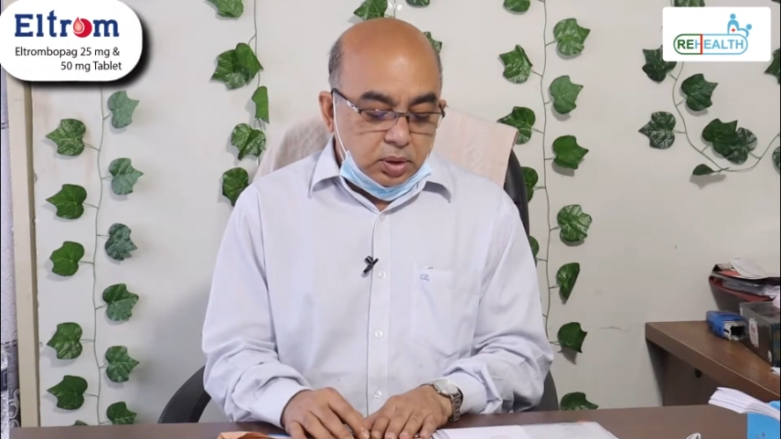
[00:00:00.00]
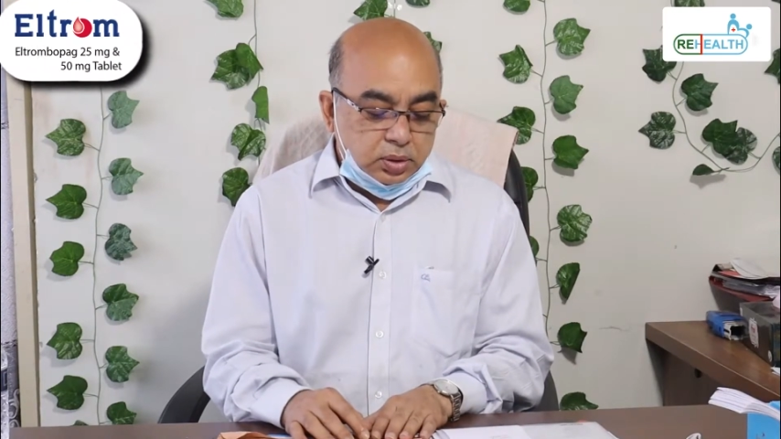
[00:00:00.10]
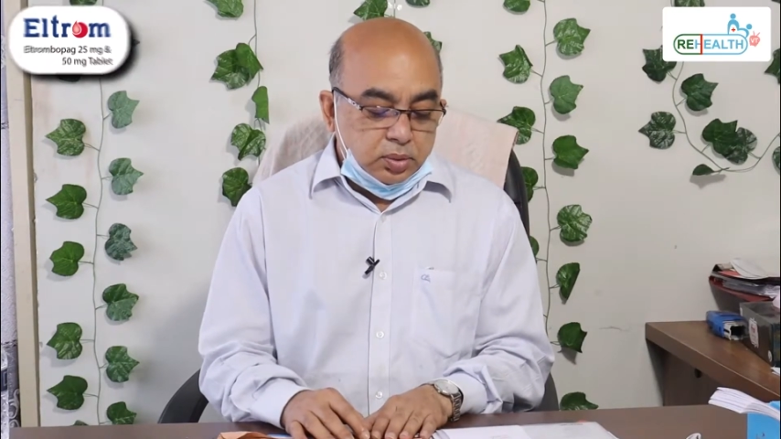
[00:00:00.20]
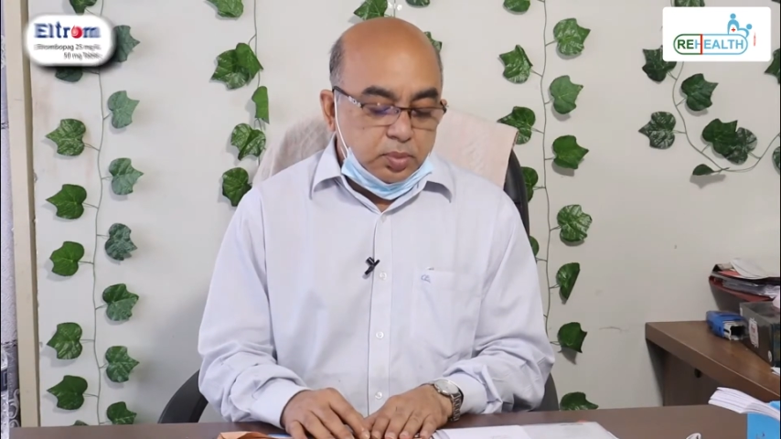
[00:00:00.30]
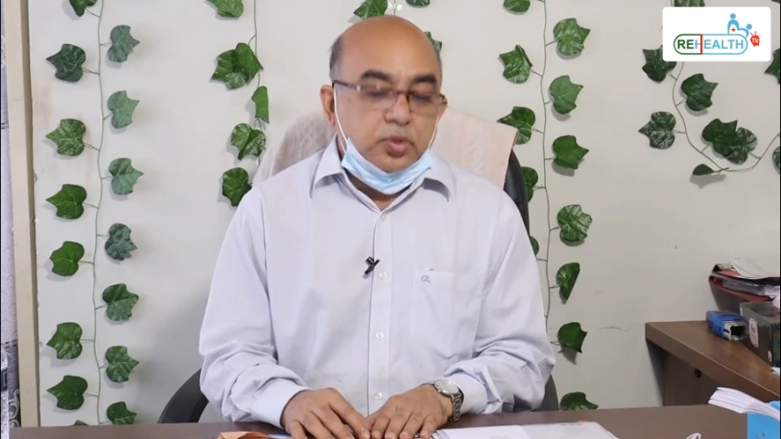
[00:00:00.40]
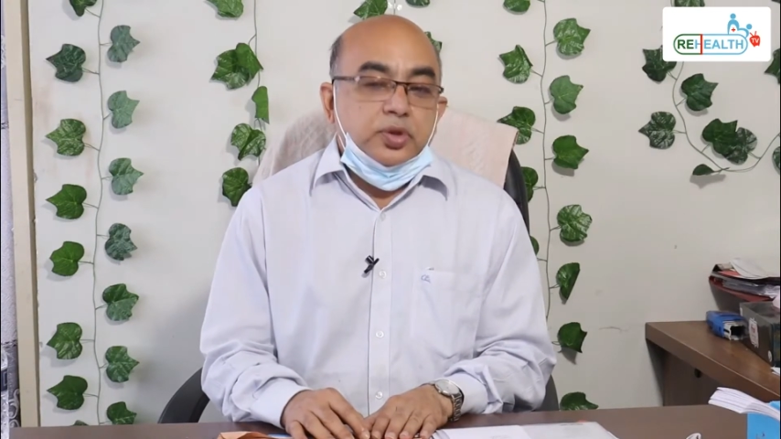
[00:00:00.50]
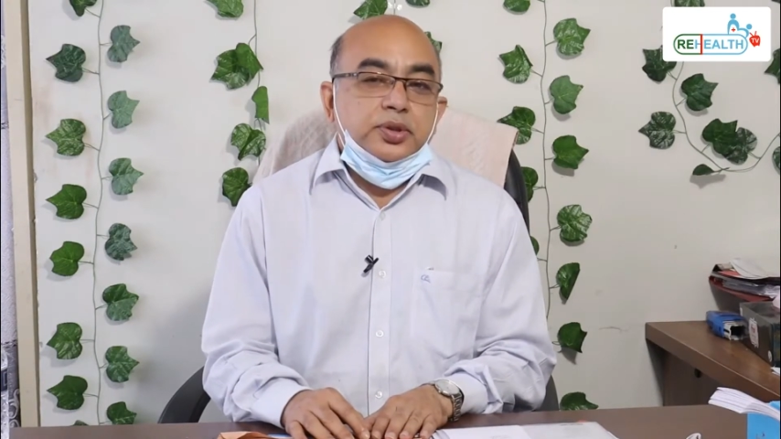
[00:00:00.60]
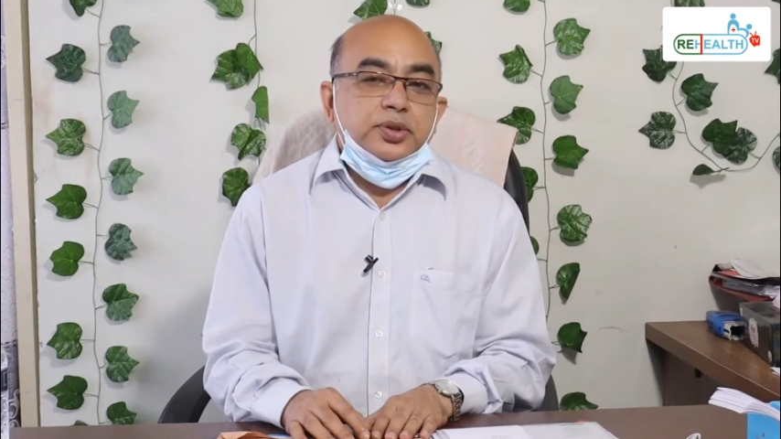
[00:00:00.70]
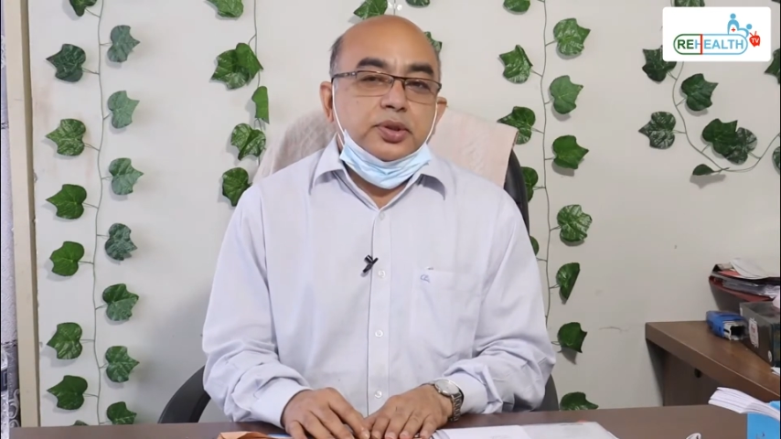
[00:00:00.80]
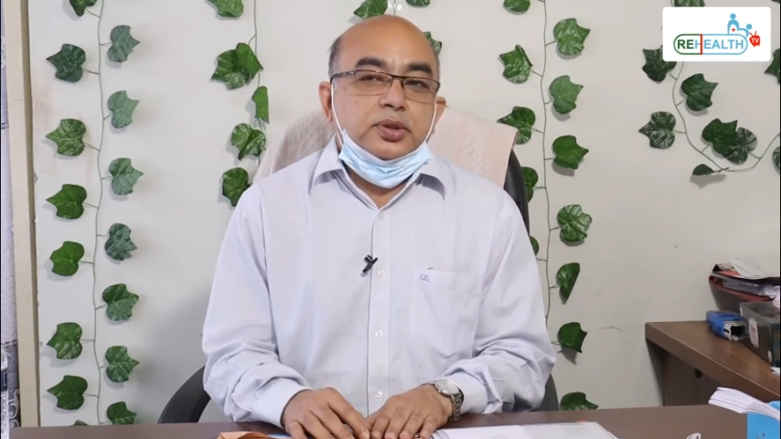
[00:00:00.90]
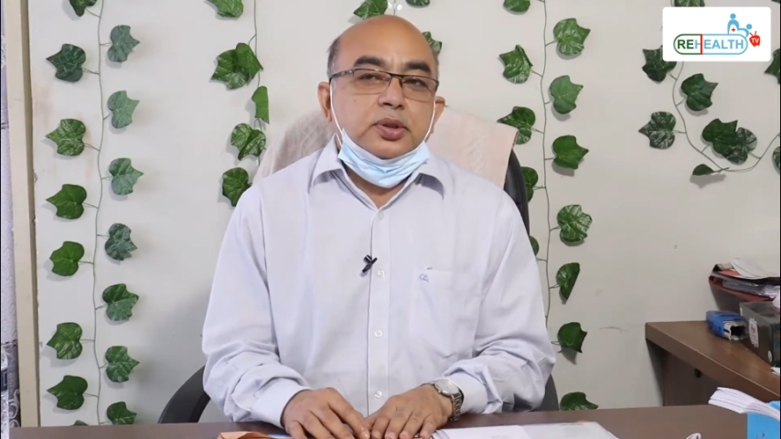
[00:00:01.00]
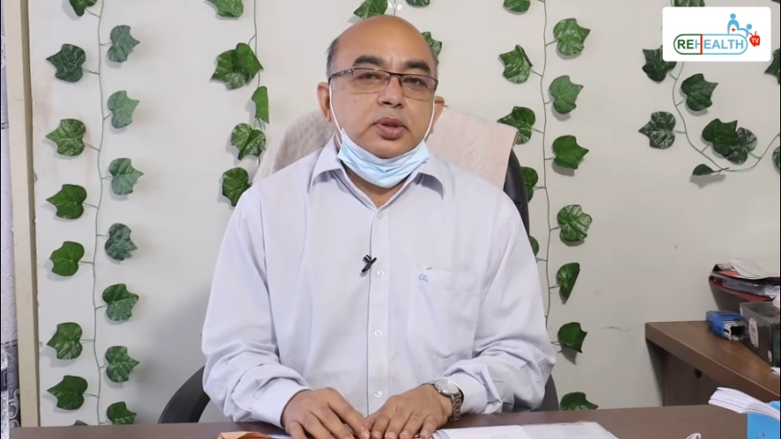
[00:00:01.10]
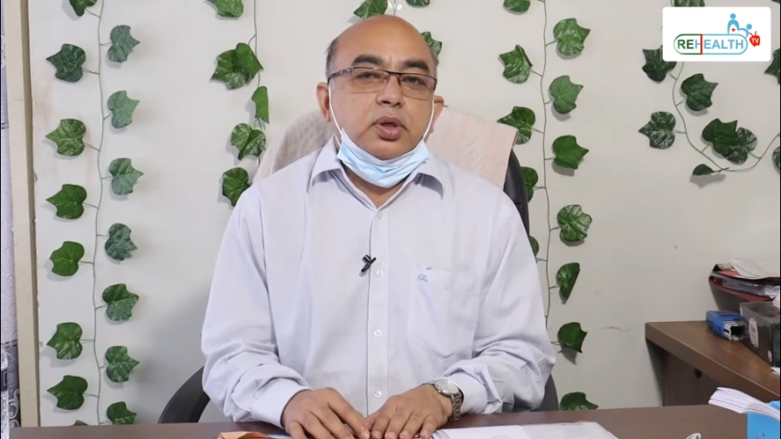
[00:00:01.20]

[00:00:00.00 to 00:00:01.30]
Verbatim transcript: অটো ইমিউন ডিজিজ